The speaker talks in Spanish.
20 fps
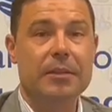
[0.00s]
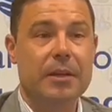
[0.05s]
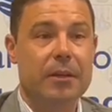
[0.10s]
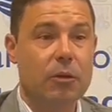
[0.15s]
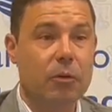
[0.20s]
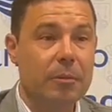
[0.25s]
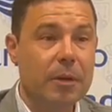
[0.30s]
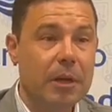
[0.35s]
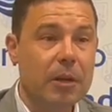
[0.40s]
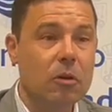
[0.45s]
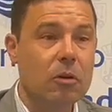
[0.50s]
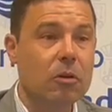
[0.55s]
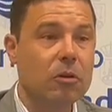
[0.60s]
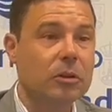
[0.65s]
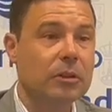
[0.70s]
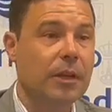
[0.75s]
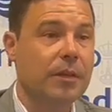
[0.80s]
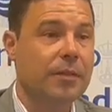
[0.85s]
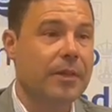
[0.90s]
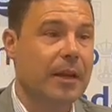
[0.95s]
Este domingo
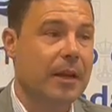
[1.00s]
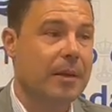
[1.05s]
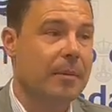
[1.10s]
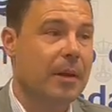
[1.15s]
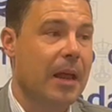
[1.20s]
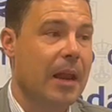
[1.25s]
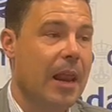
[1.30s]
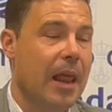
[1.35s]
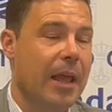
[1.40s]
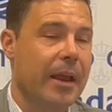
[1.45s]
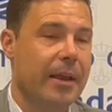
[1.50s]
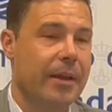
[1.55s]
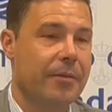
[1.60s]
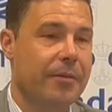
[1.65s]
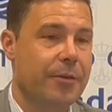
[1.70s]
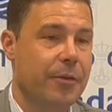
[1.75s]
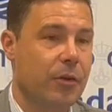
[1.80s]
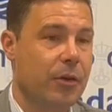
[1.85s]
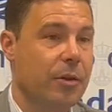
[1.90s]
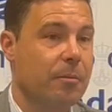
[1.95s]
se celebran las
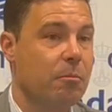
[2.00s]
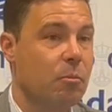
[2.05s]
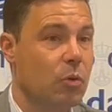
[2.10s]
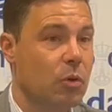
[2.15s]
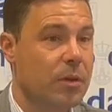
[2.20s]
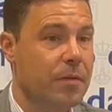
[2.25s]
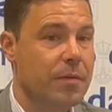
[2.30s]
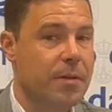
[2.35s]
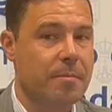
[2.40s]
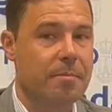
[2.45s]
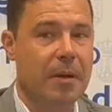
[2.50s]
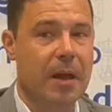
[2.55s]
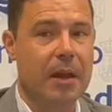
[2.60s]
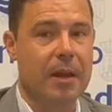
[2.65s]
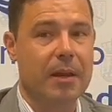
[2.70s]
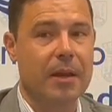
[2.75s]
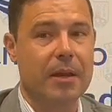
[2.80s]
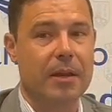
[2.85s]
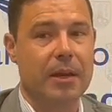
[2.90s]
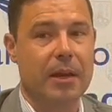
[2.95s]
elecciones
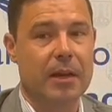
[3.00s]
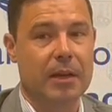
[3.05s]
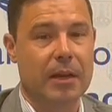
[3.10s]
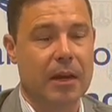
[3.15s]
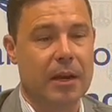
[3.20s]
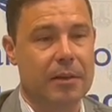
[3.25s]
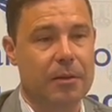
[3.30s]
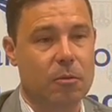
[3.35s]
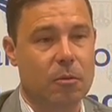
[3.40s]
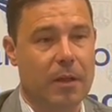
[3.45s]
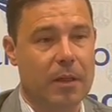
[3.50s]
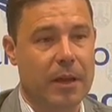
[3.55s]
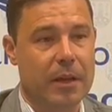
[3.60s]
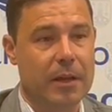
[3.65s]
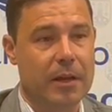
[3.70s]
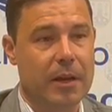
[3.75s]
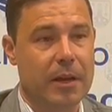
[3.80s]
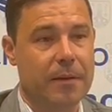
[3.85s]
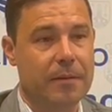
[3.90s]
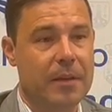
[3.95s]
municipales en Alcalá de
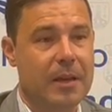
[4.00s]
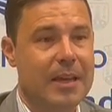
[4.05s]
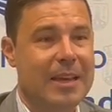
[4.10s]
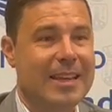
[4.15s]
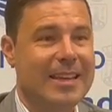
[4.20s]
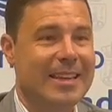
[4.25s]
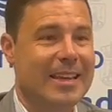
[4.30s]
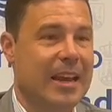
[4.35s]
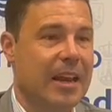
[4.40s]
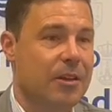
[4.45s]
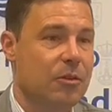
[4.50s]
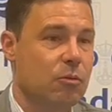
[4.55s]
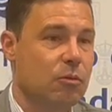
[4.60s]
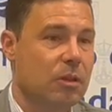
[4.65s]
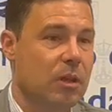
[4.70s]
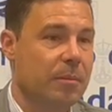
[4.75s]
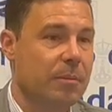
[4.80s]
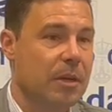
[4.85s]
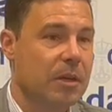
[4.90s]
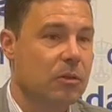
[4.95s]
Guadaira y el
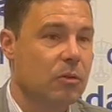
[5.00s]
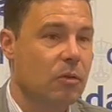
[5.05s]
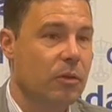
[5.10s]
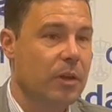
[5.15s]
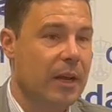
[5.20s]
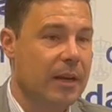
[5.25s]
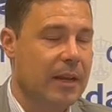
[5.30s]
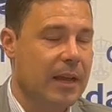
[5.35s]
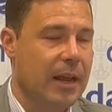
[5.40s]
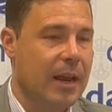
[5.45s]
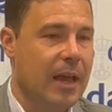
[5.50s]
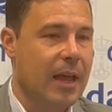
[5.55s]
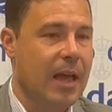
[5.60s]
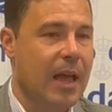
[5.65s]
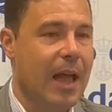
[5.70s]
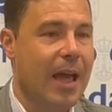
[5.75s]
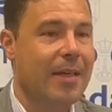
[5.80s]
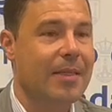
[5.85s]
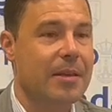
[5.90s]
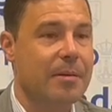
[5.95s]
ayuntamiento de
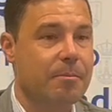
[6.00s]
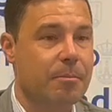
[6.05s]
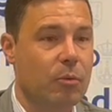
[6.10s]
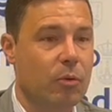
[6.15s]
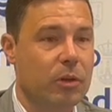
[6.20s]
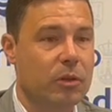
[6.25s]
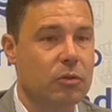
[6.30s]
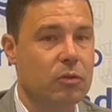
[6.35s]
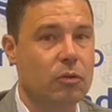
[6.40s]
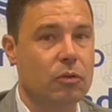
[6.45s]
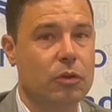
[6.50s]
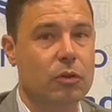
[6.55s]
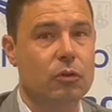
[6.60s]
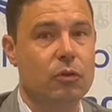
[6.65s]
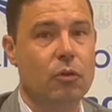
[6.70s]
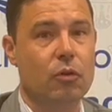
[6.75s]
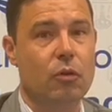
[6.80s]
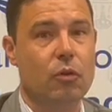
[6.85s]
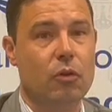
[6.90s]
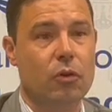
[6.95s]
Alcalá ha dispuesto de
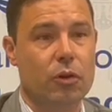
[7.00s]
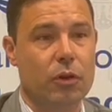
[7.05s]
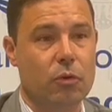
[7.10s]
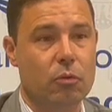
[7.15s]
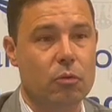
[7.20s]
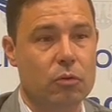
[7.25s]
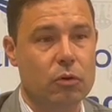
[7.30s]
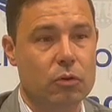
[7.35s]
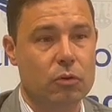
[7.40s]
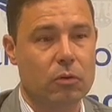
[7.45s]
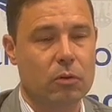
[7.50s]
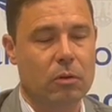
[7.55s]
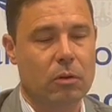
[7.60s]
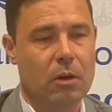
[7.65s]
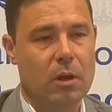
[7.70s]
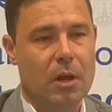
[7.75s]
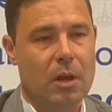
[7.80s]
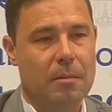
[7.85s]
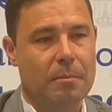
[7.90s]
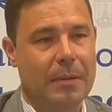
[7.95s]
todos los recursos
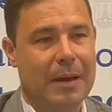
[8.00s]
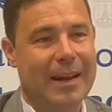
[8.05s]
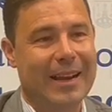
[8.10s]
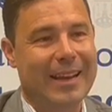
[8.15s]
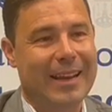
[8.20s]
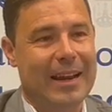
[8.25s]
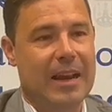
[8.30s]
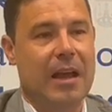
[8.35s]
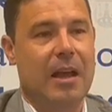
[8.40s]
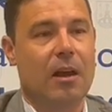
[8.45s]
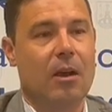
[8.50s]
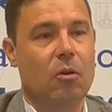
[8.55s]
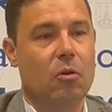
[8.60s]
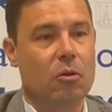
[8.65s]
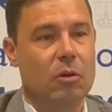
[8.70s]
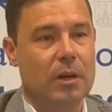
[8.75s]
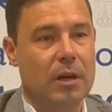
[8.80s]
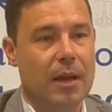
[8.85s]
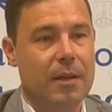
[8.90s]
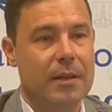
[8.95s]
para que la
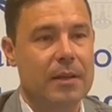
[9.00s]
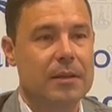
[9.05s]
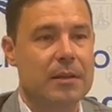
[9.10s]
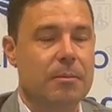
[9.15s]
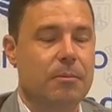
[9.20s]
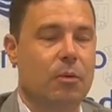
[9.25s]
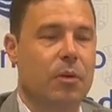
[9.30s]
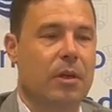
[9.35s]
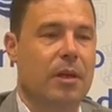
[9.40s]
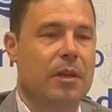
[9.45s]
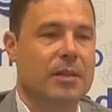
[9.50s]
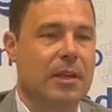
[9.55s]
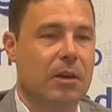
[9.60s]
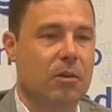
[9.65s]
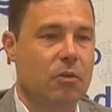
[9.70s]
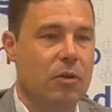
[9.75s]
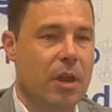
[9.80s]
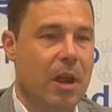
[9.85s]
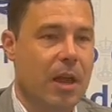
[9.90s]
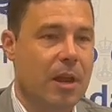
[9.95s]
jornada se pueda
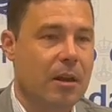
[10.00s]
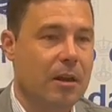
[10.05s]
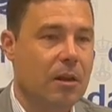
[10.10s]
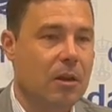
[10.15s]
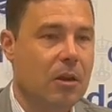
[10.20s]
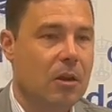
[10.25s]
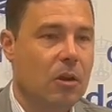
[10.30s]
desarrollar